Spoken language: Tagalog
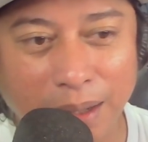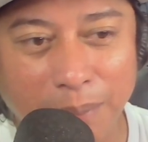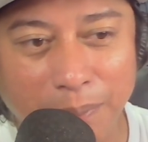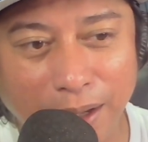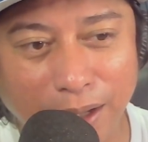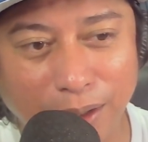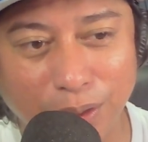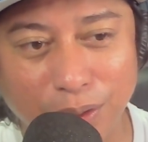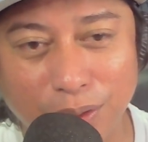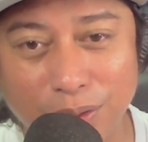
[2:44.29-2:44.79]

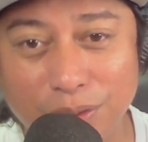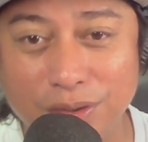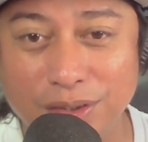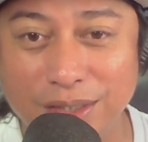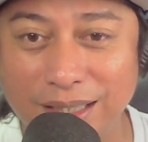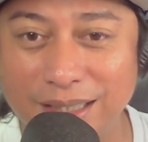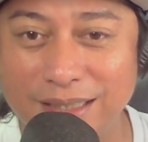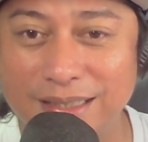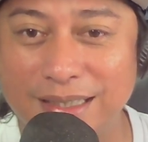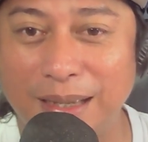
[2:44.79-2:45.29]
Pero yun
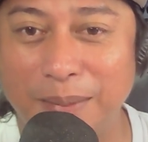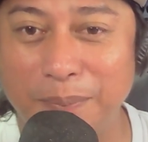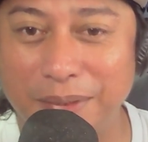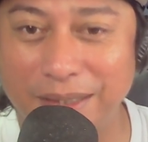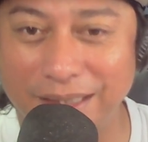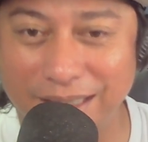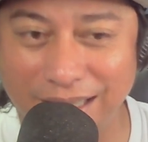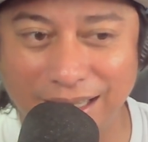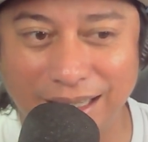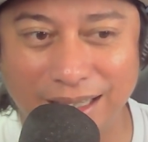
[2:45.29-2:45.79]
yung
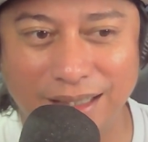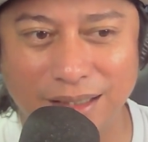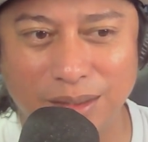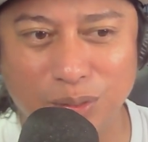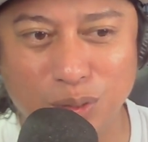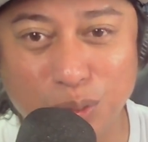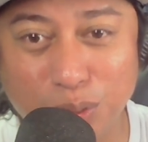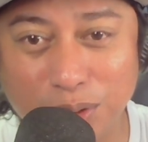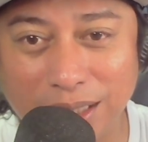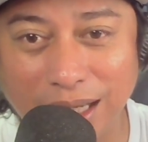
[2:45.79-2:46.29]
sinasabi niya.
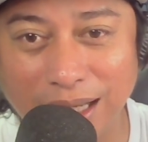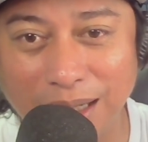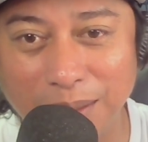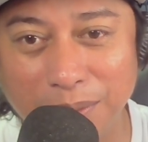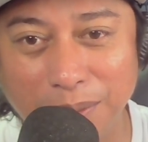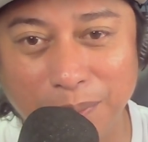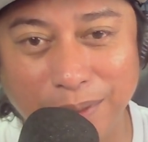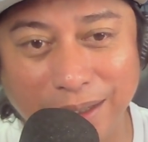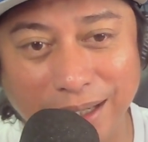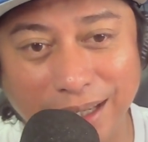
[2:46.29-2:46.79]
Gusto ko sana
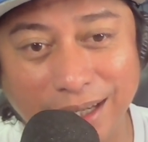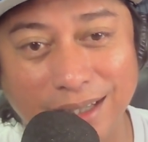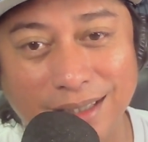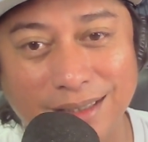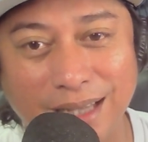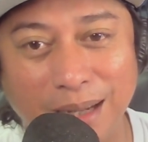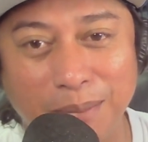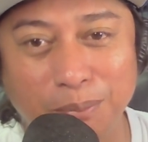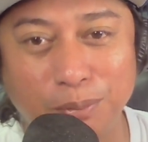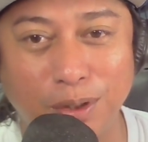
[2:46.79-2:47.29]
magbigay ng
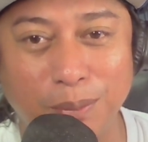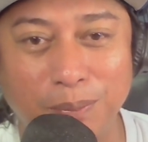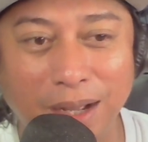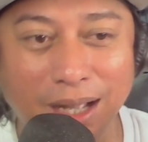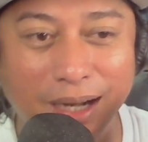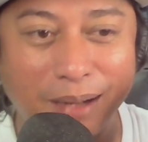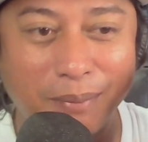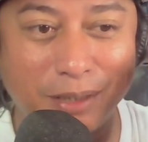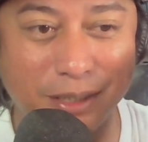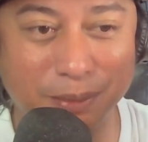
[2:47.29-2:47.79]
example
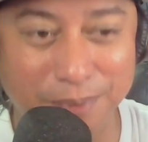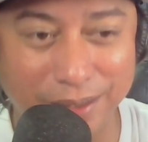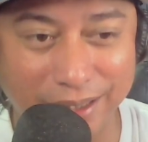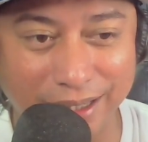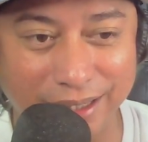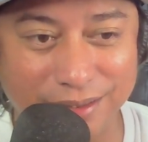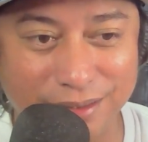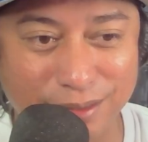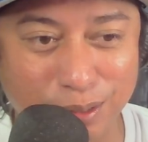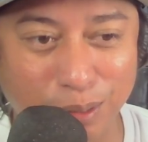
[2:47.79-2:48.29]
para mas
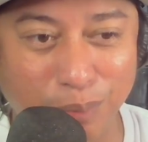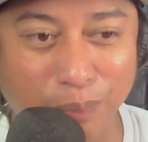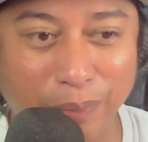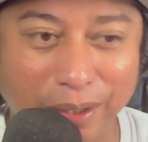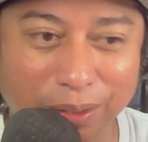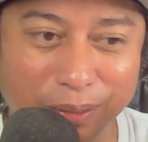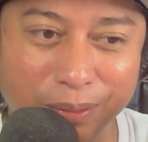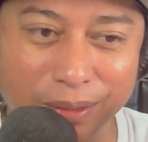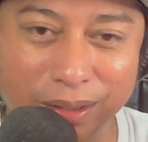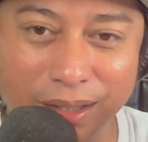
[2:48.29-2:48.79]
magets nyo.
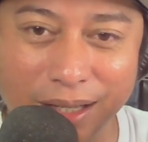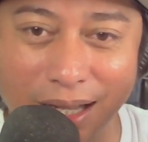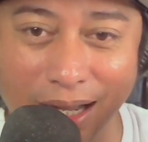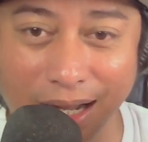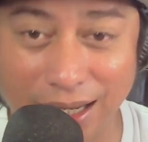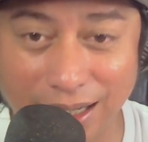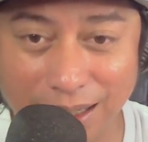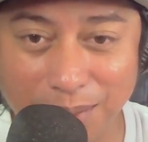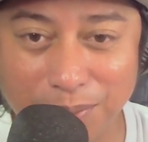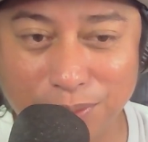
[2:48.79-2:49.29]
Pero
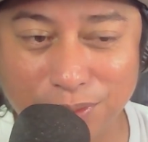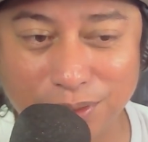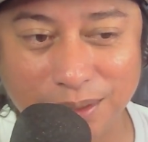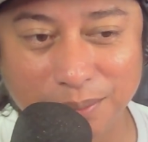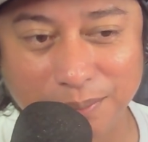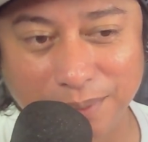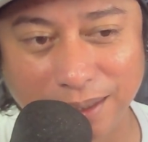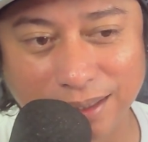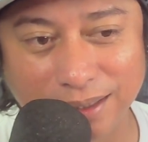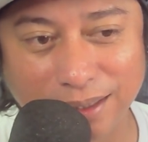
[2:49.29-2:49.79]
alam ko
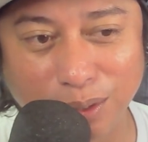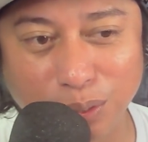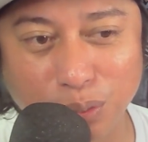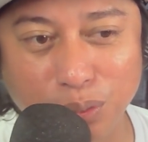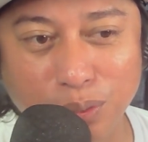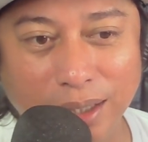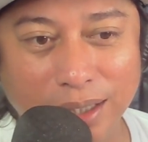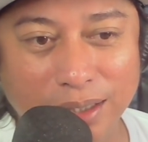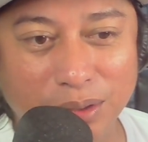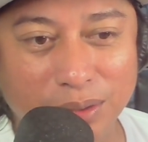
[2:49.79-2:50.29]
naman,
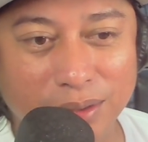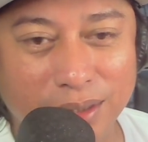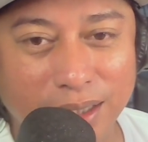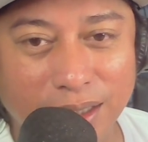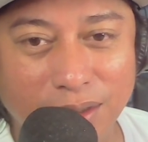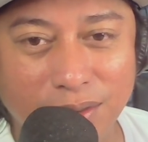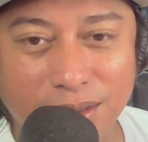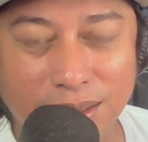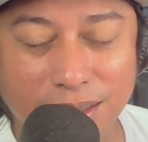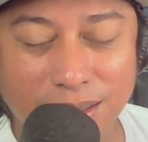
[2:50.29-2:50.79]
nakuha nyo
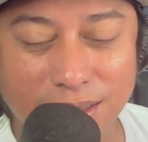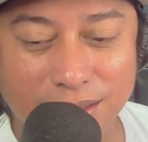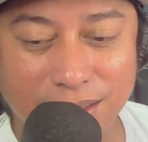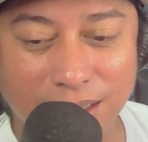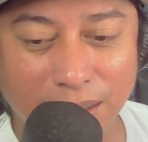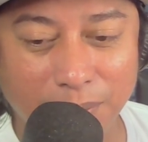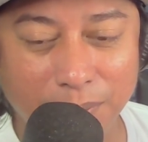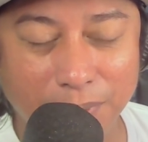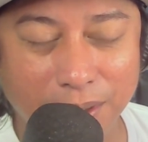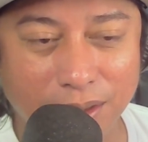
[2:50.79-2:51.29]
na yung
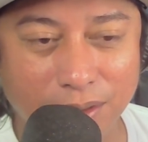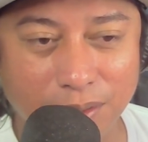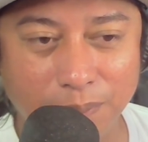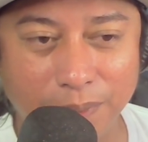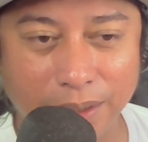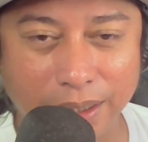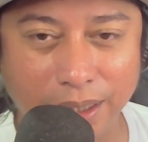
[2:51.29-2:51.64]
sinasabi, no?